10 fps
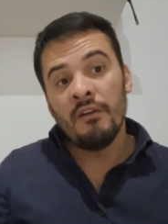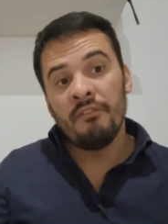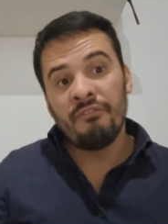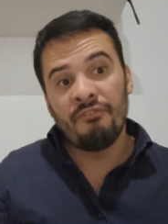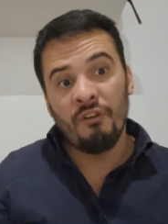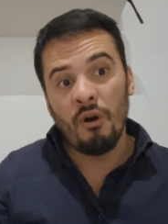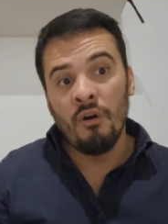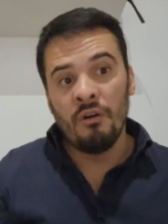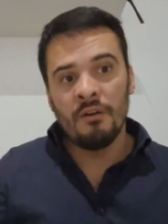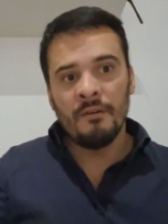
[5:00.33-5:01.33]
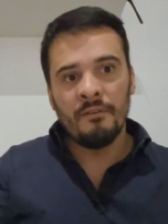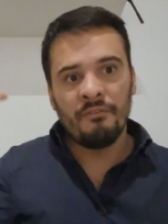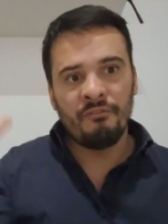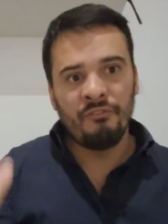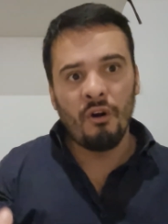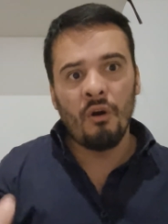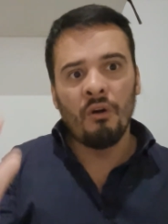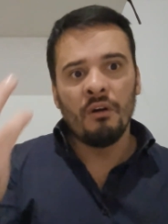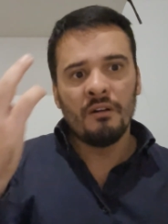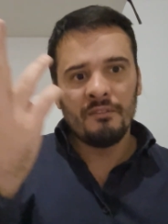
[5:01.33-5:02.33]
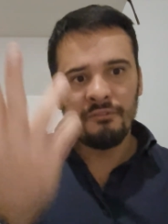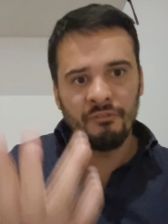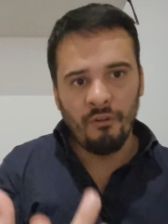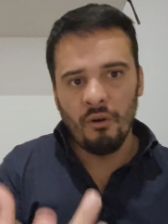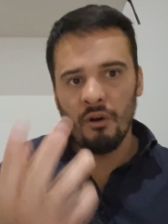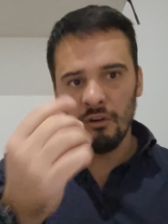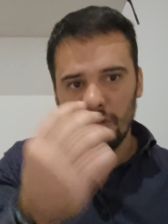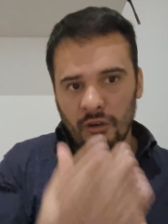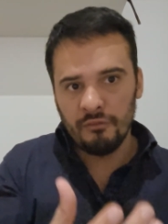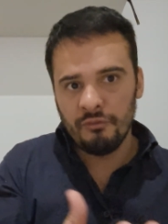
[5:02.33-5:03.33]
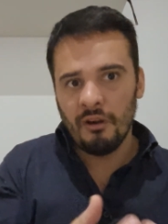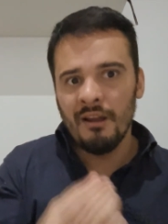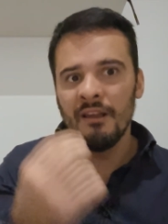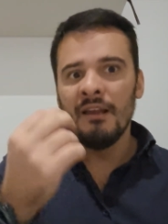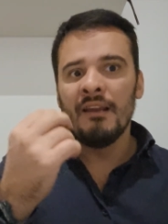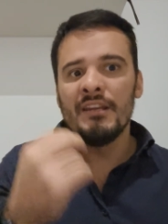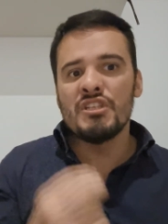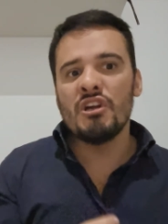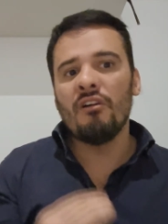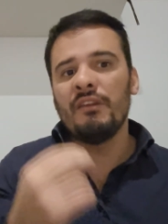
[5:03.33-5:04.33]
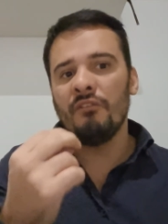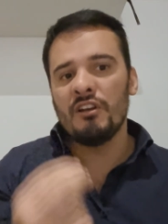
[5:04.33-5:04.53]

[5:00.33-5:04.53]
Faux, faux, faux, encore une fois. Les gens qui vont